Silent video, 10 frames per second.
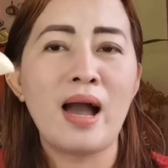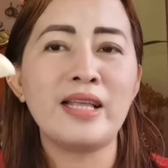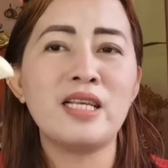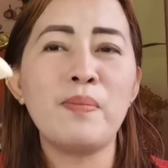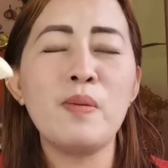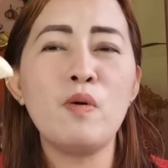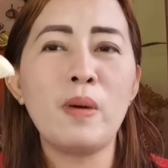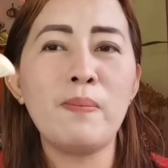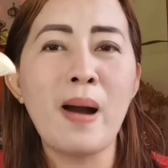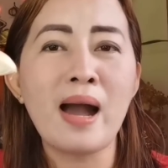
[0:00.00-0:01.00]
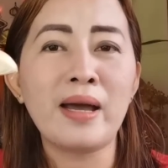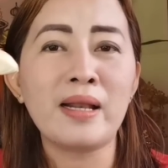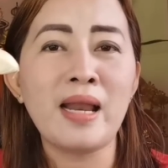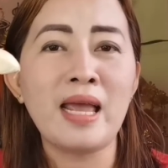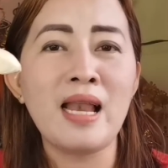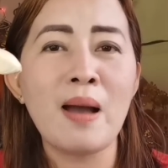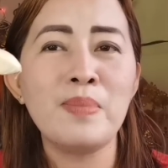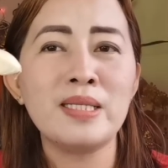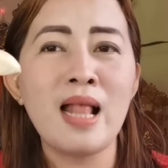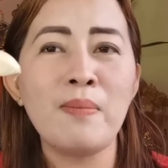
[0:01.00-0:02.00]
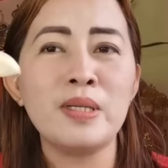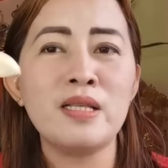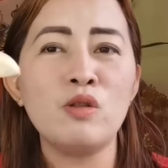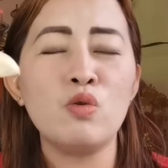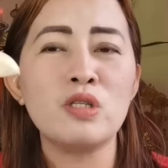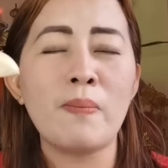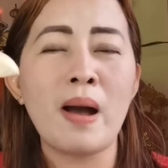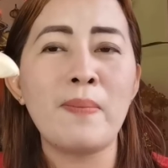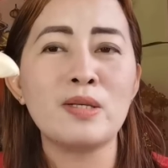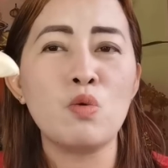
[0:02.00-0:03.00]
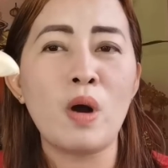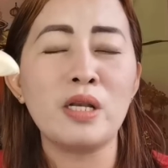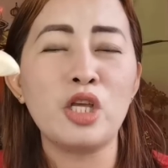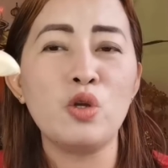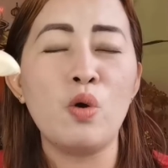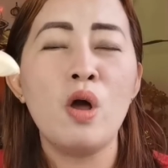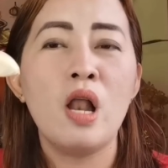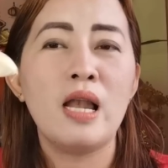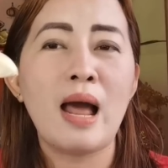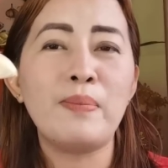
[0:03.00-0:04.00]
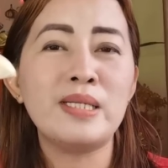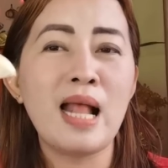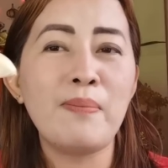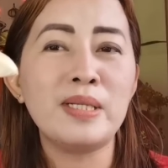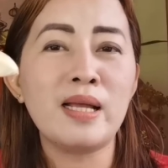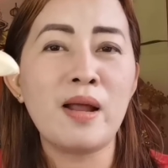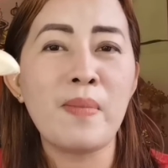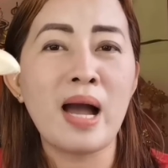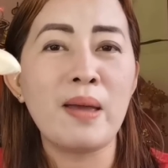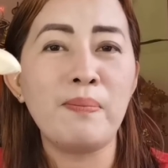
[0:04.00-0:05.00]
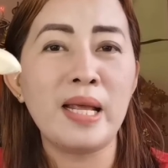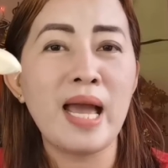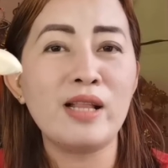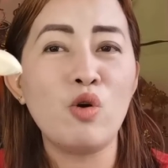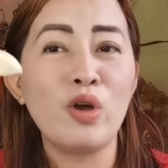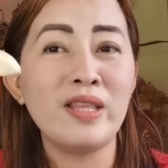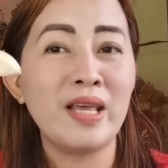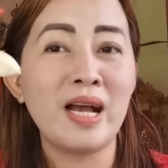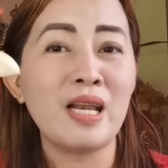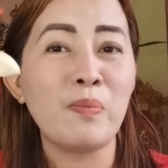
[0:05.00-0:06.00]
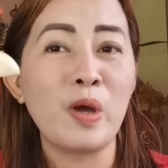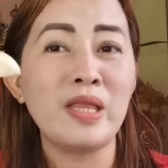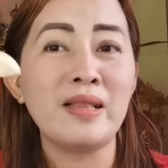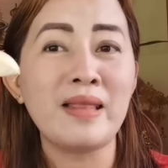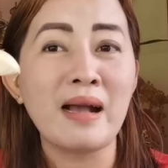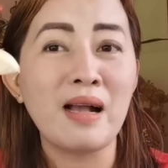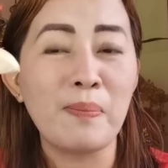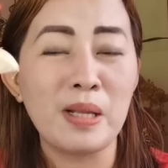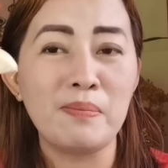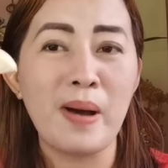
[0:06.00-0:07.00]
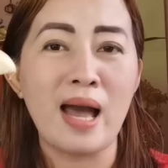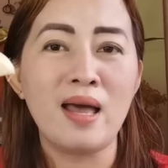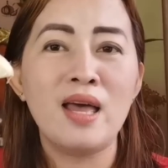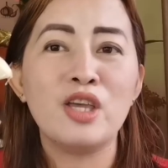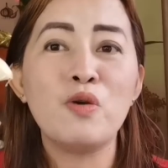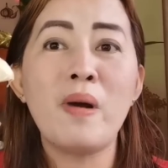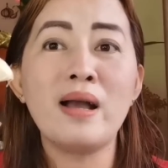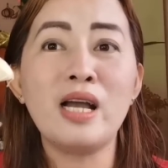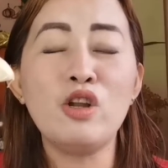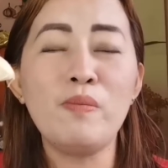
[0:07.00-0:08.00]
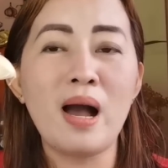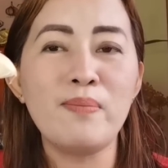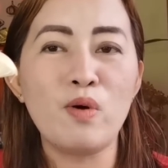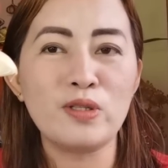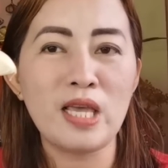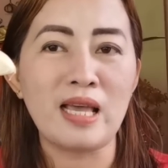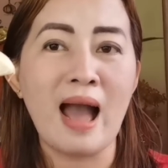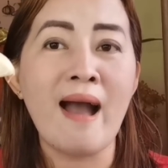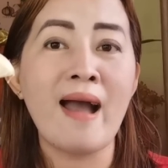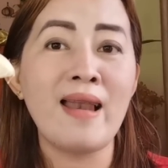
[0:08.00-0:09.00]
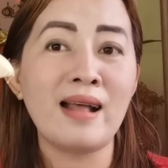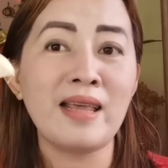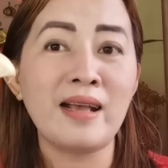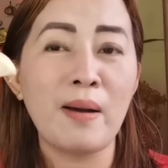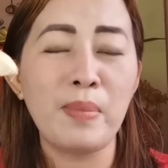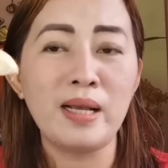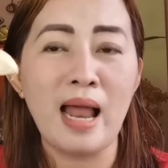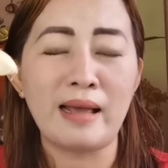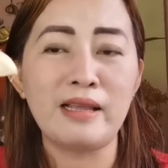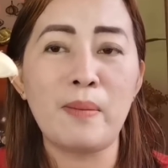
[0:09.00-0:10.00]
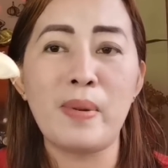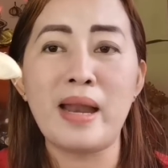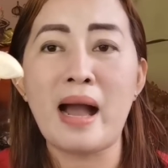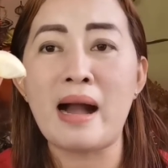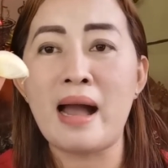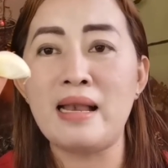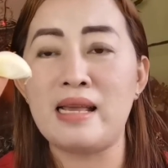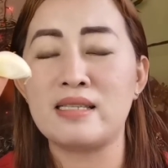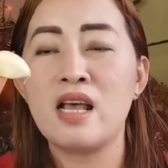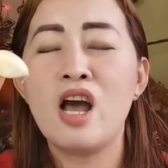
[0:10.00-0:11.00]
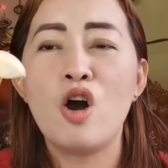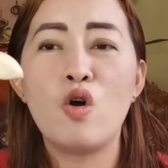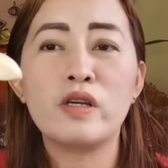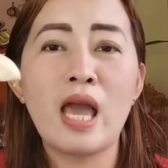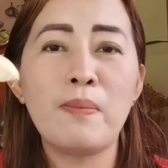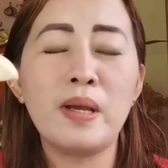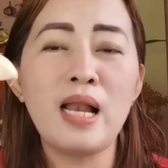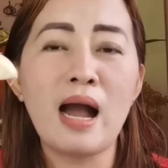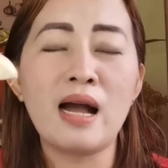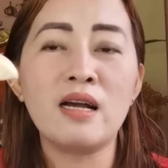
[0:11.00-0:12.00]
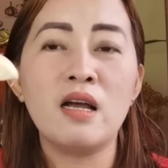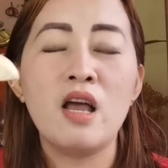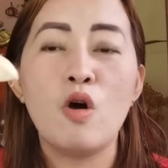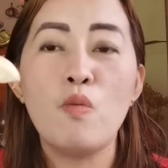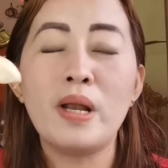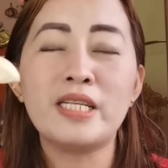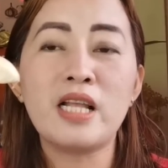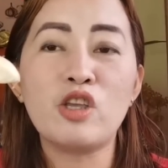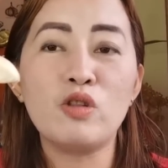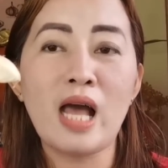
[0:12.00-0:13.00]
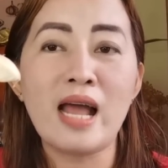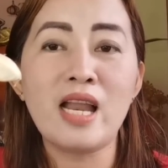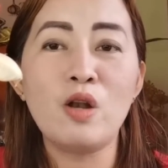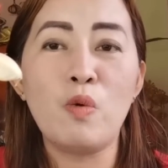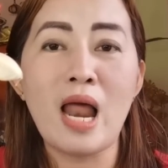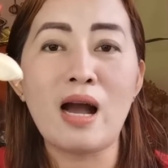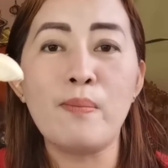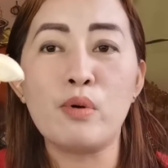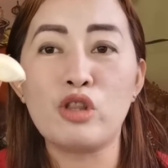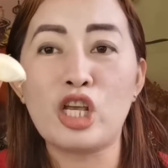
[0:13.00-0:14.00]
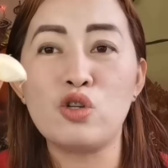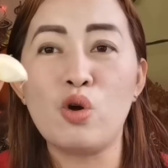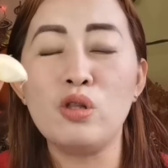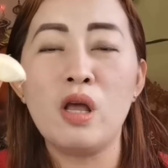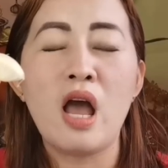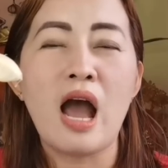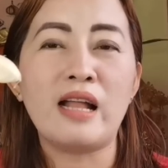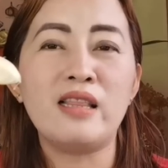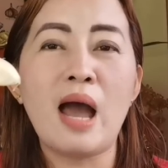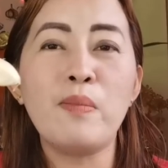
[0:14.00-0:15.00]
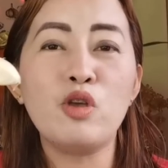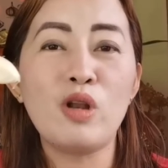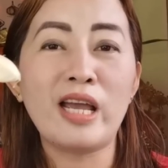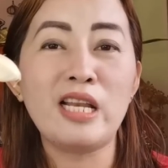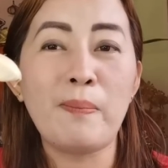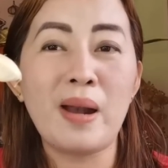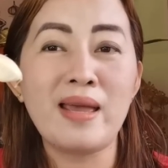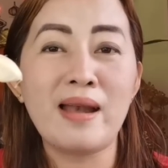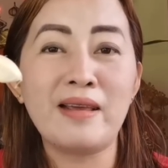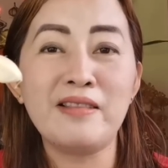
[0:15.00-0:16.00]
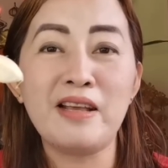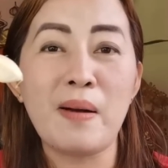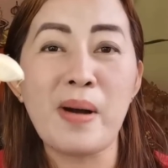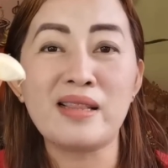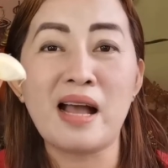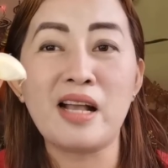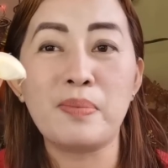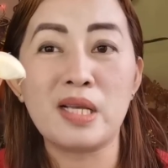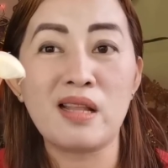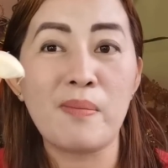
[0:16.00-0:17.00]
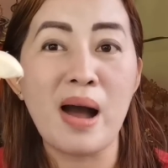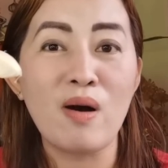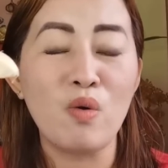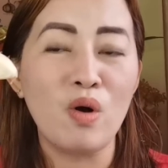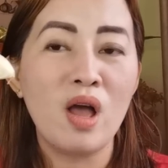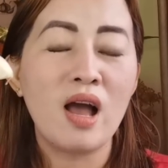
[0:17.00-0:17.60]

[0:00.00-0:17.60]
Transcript: Kahit sabi mo may backer na ilabis-labis na doon sa papasukan ninyo, labis-labis na ng mga empleyado, hindi ka na pwedeng tanggapin pa. Yung mga ganun mga bossing, aalating ka bigla, hindi ka pa nakakaalis. Or kaya bigla kang umalis ng yung tahanan, wala kang proteksyon, ang dami nyo nang inaplayan, hindi ka matanggap sa trabaho.